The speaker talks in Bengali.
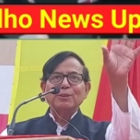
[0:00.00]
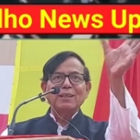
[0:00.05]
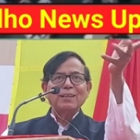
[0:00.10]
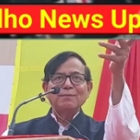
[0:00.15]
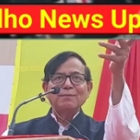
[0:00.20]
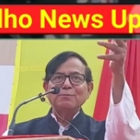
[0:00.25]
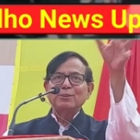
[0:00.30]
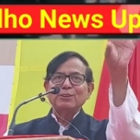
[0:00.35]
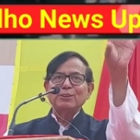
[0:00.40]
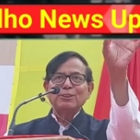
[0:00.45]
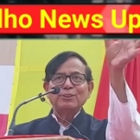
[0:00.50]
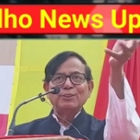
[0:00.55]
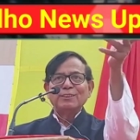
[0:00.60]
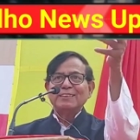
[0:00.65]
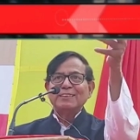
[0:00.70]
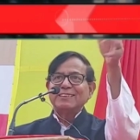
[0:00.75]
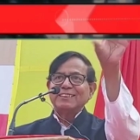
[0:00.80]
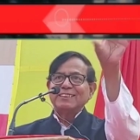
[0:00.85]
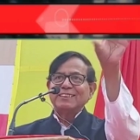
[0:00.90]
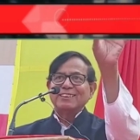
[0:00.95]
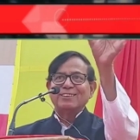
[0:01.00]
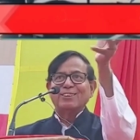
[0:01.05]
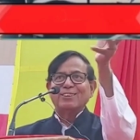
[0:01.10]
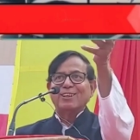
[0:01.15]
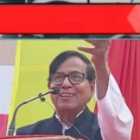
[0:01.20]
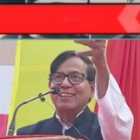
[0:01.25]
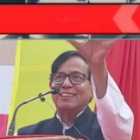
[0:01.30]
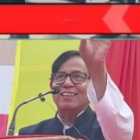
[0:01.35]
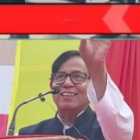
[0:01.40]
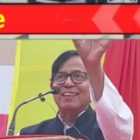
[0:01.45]
প্রধানমন্ত্রীও নিজের
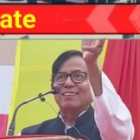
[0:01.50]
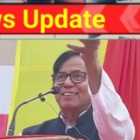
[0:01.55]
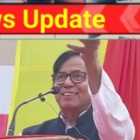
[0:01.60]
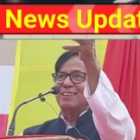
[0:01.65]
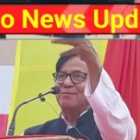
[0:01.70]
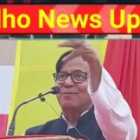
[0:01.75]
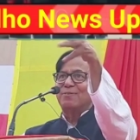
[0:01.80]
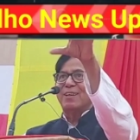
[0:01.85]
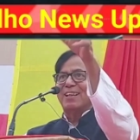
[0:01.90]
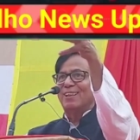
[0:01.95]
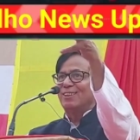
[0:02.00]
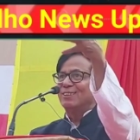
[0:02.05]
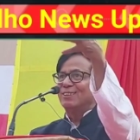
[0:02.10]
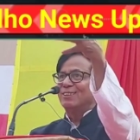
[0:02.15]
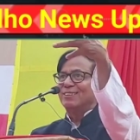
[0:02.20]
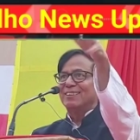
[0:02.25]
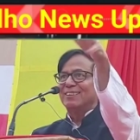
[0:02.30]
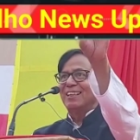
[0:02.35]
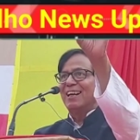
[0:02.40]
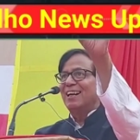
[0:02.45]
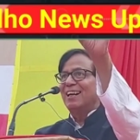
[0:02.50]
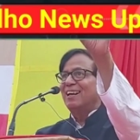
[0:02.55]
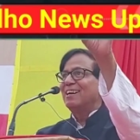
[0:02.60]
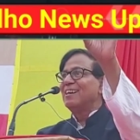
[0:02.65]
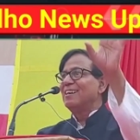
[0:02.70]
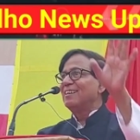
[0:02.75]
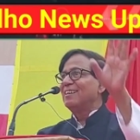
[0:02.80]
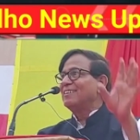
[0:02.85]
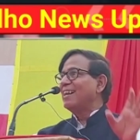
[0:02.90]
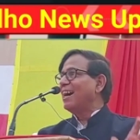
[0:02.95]
ঘরে থাকতে পারল না
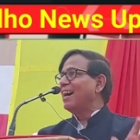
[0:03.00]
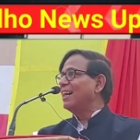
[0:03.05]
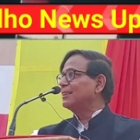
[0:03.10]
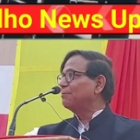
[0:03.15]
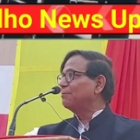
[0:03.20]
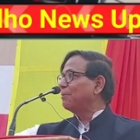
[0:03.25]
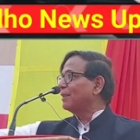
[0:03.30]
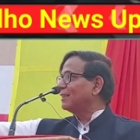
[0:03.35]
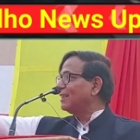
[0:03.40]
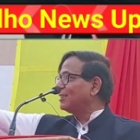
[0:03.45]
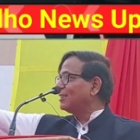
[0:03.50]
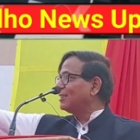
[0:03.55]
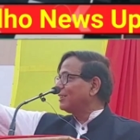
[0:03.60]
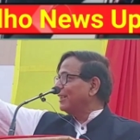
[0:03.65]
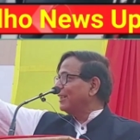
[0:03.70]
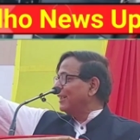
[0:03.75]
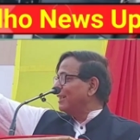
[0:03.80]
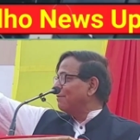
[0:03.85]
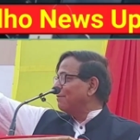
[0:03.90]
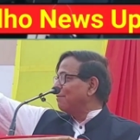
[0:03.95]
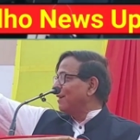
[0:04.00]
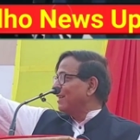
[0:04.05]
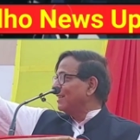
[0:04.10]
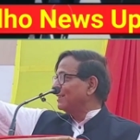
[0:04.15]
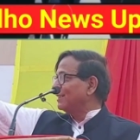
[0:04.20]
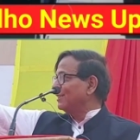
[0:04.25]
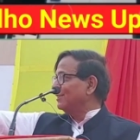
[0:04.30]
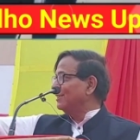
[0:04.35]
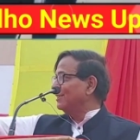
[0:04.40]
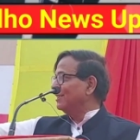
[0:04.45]
রাজপ্রাসাদ ছেড়ে
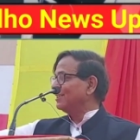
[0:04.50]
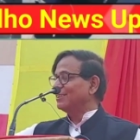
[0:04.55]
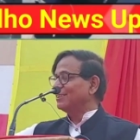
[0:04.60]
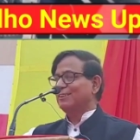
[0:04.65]
পালাতে